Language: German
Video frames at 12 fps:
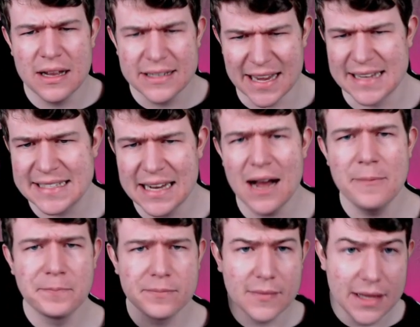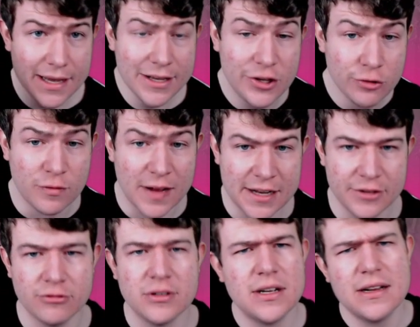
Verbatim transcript: Tesla, EQ-Value.